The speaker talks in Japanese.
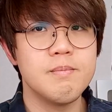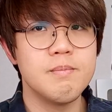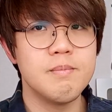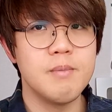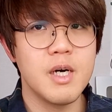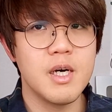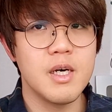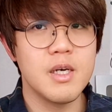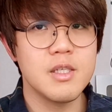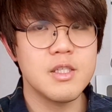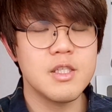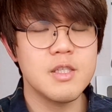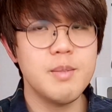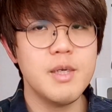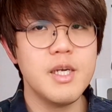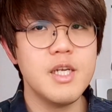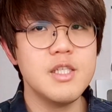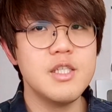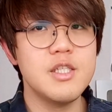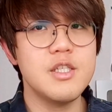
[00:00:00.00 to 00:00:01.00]
まあ、素
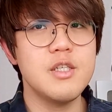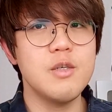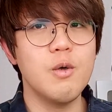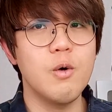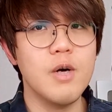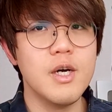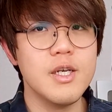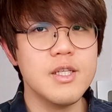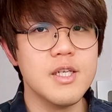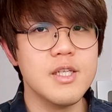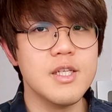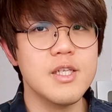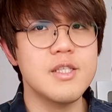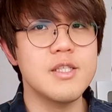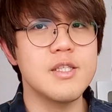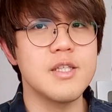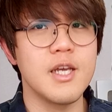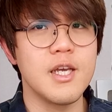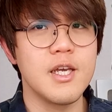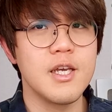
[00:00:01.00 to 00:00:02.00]
晴らしいお方で
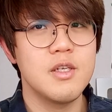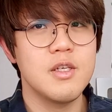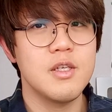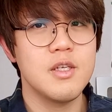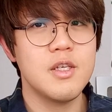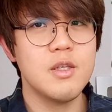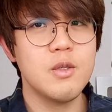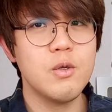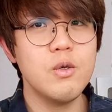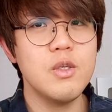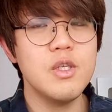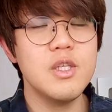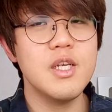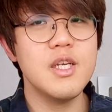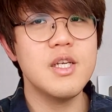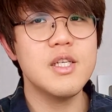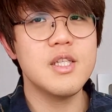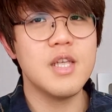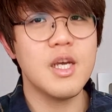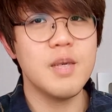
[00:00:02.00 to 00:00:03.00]
すね。一人
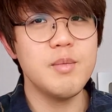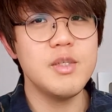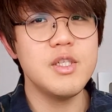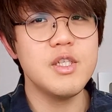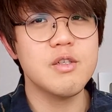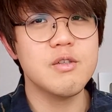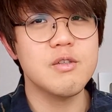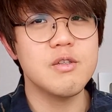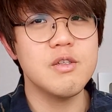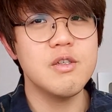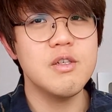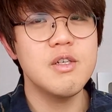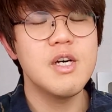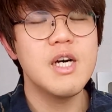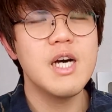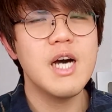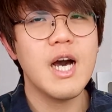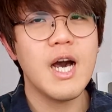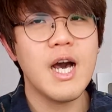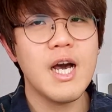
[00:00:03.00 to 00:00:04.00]
で寂しく、
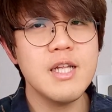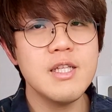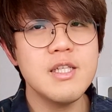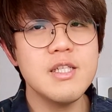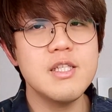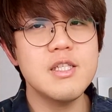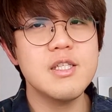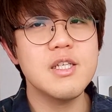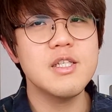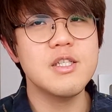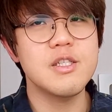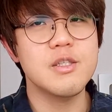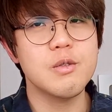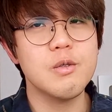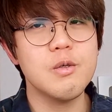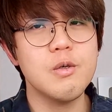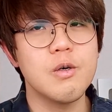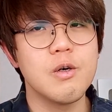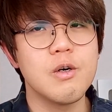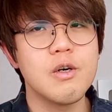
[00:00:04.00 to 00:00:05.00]
反日たち
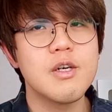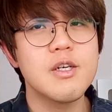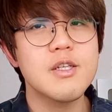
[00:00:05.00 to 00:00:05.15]
と